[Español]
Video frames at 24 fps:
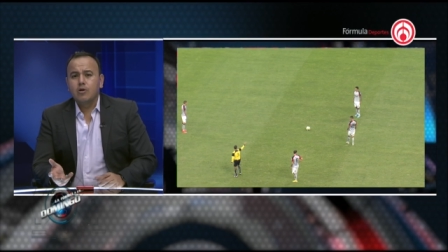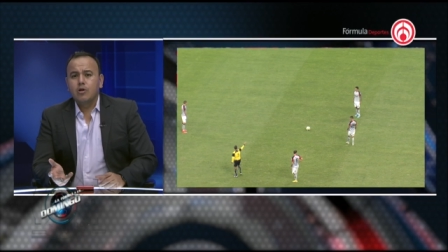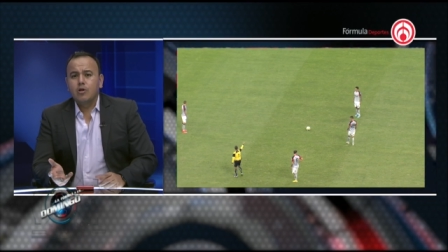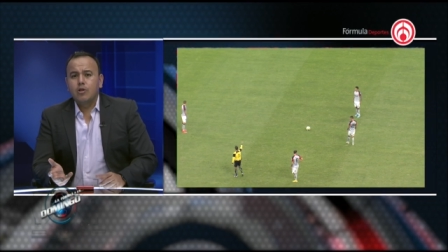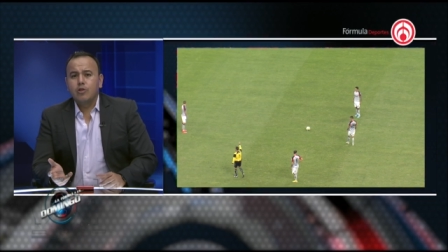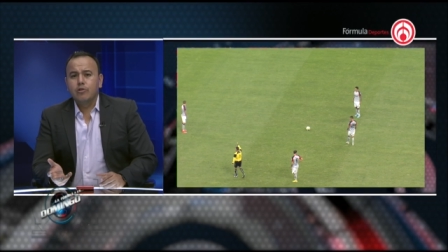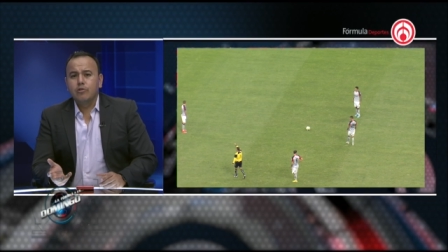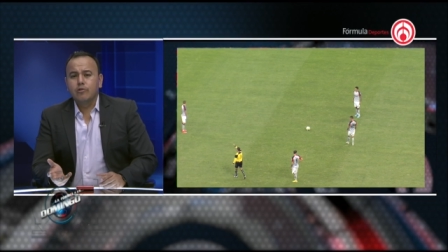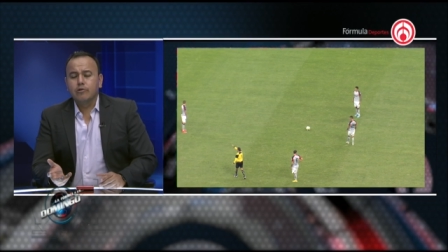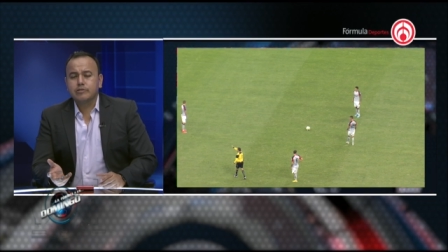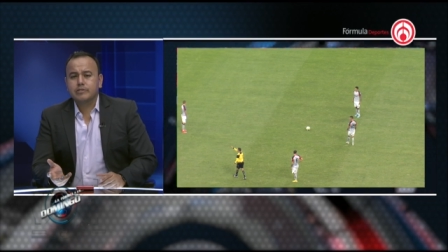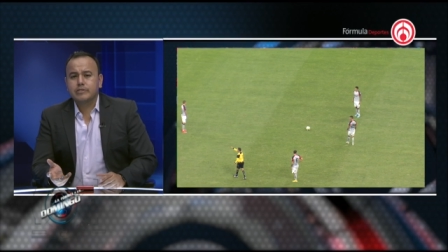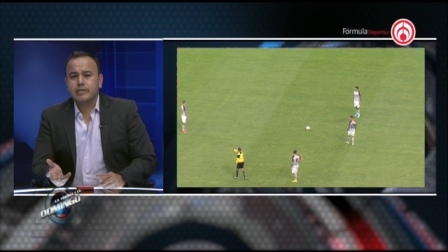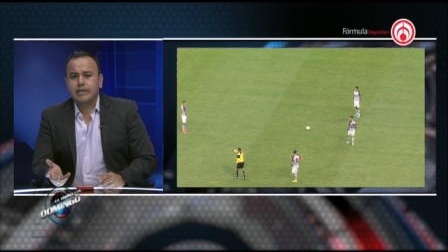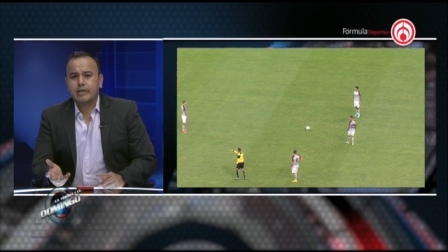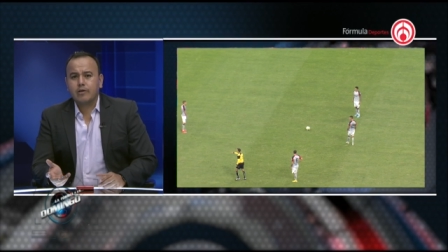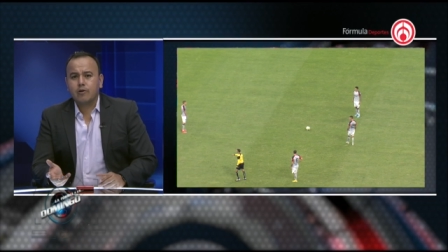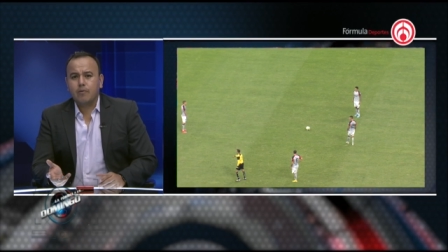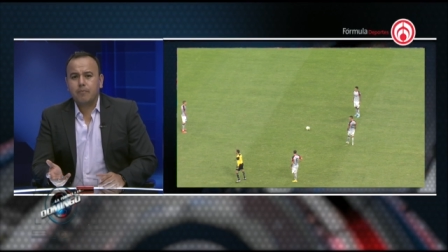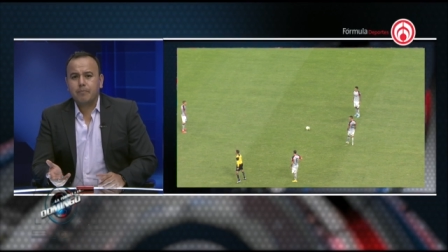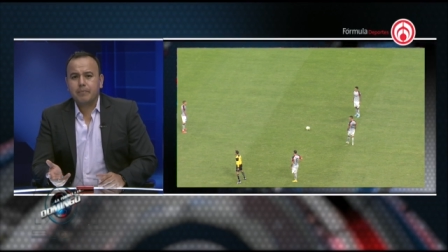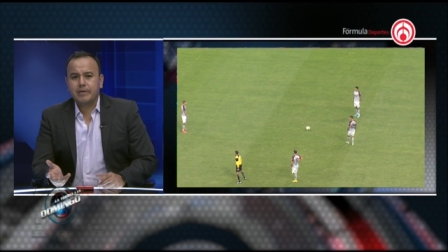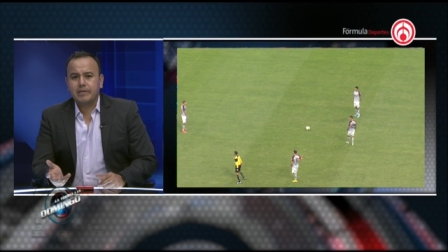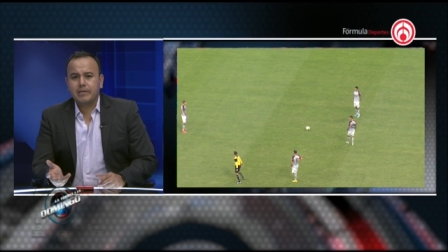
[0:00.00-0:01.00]
No sé qué
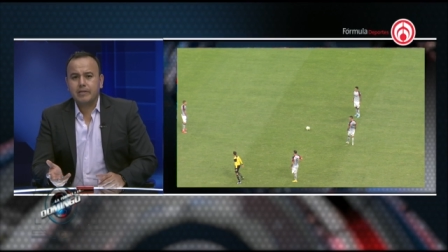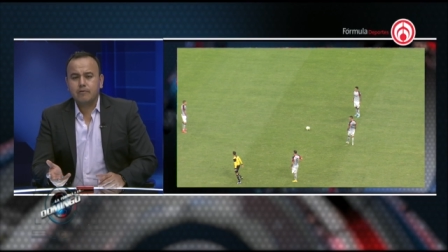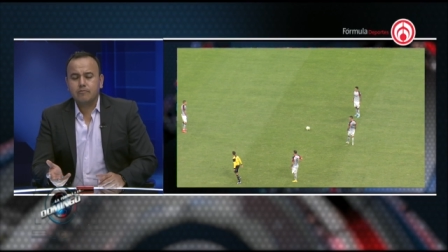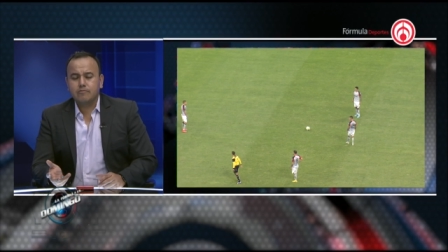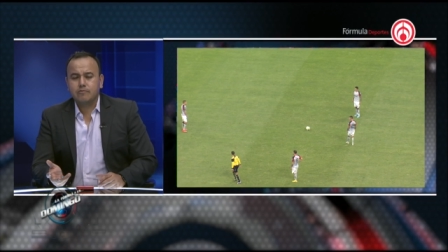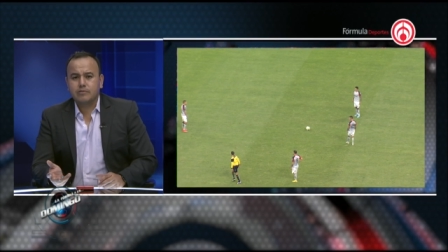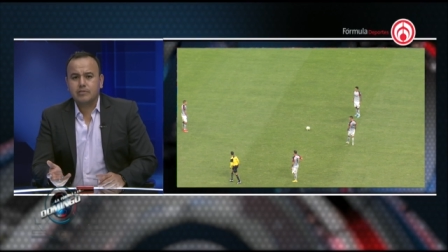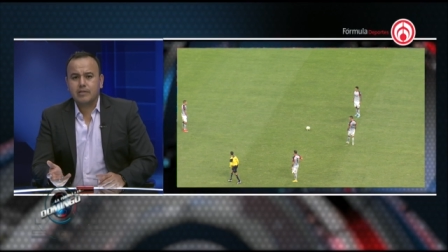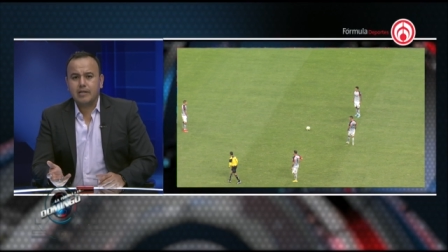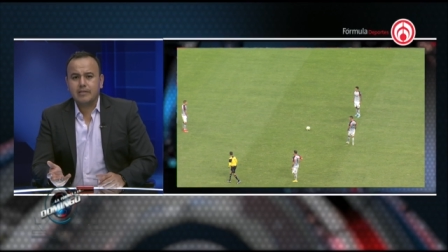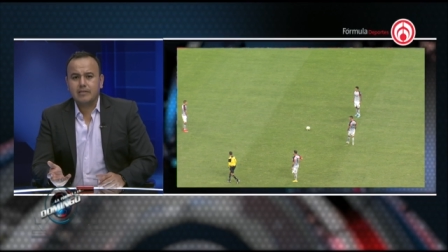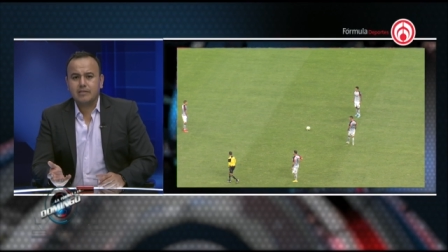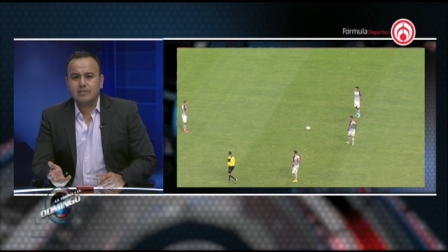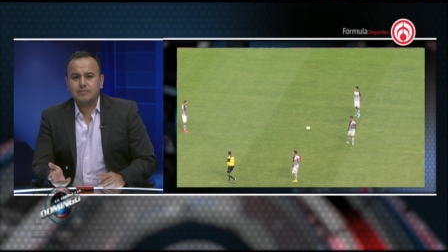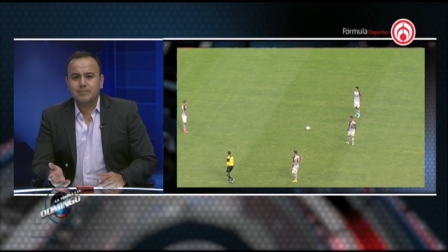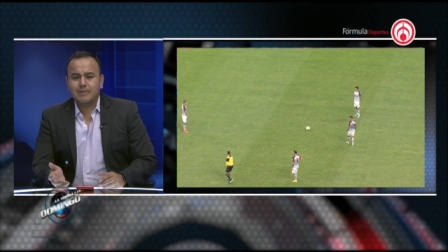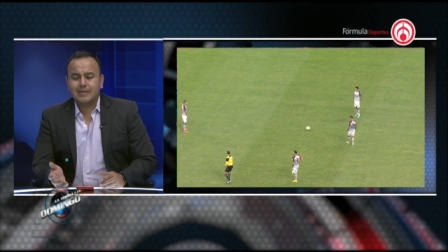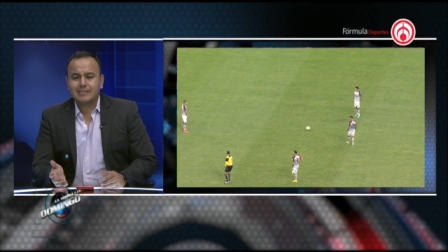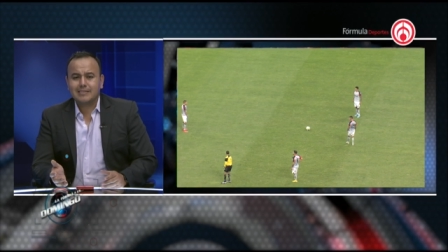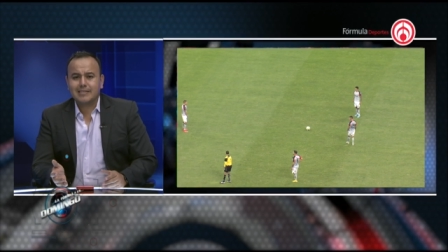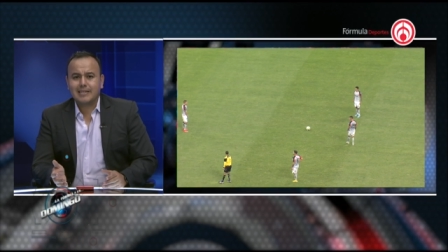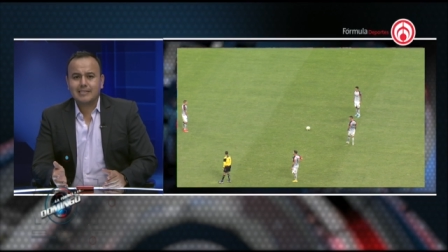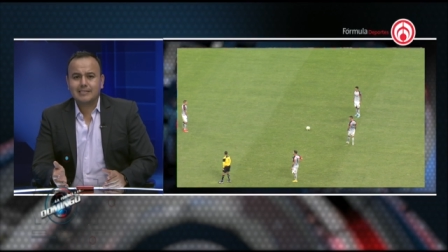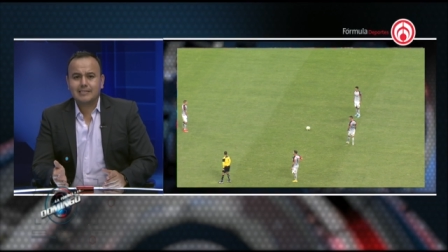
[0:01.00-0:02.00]
opinen ustedes,
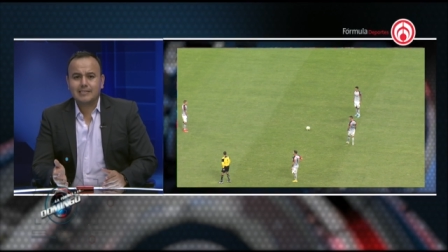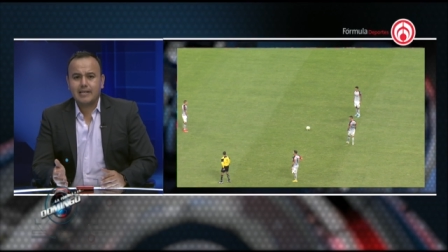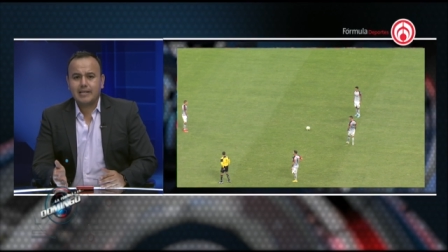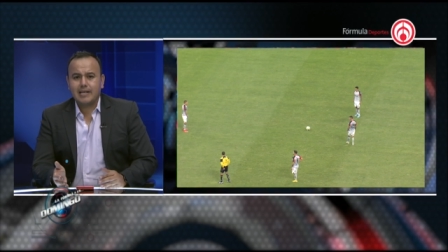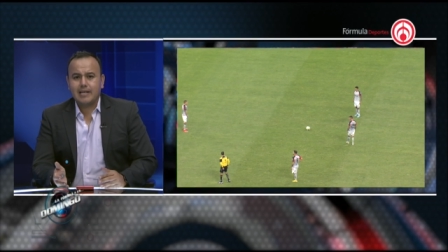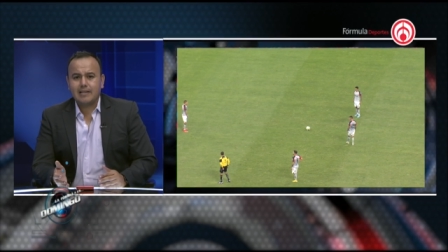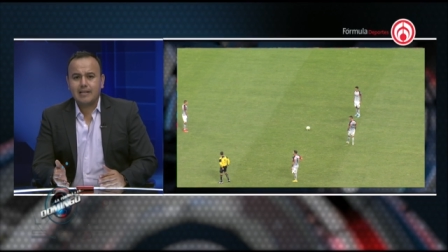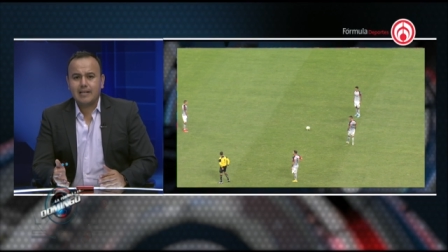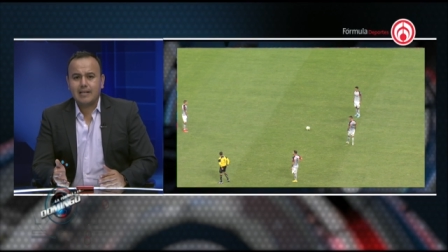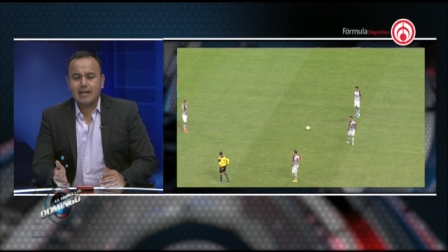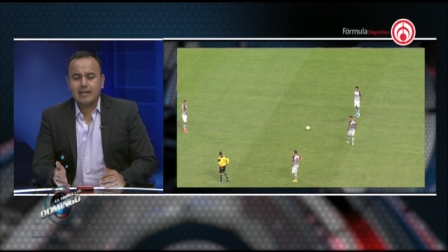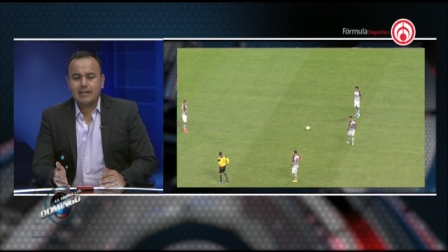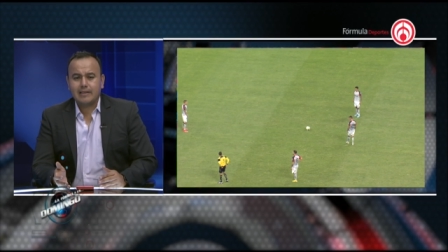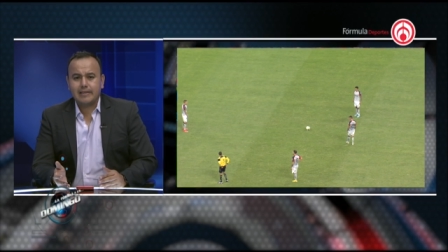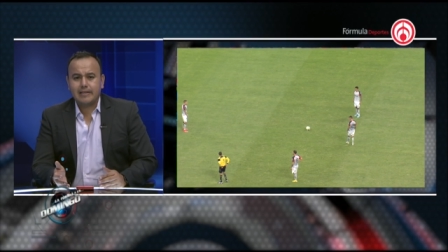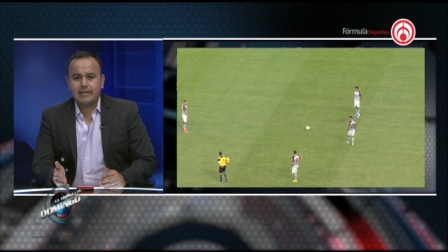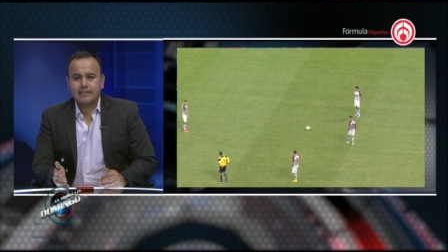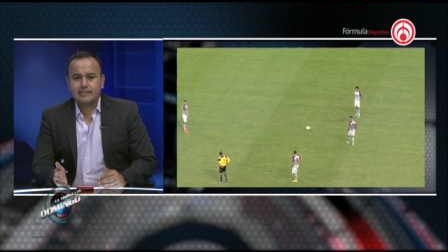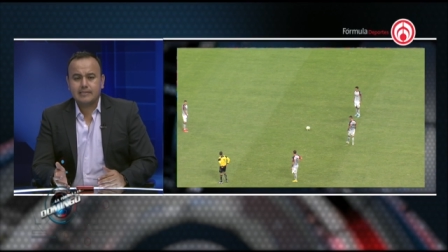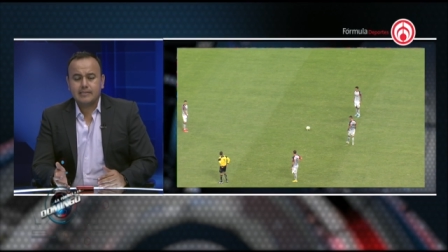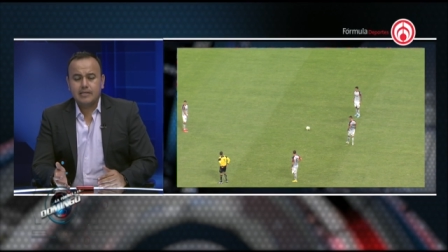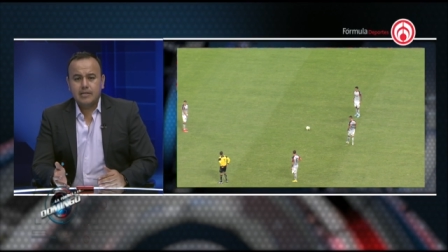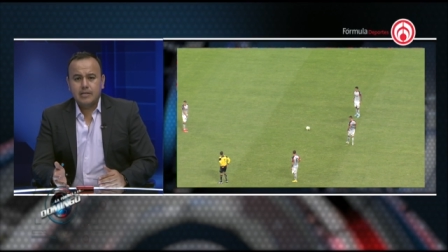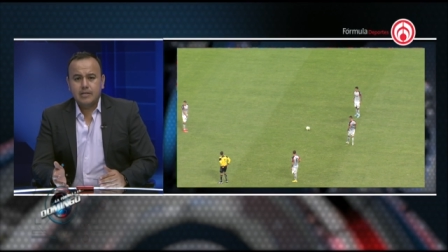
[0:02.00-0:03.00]
más que hazaña del
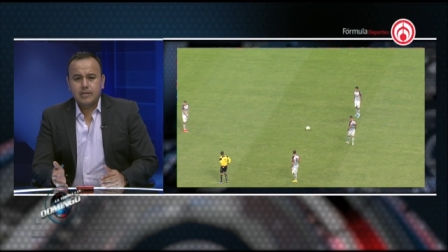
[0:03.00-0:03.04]
Atlas,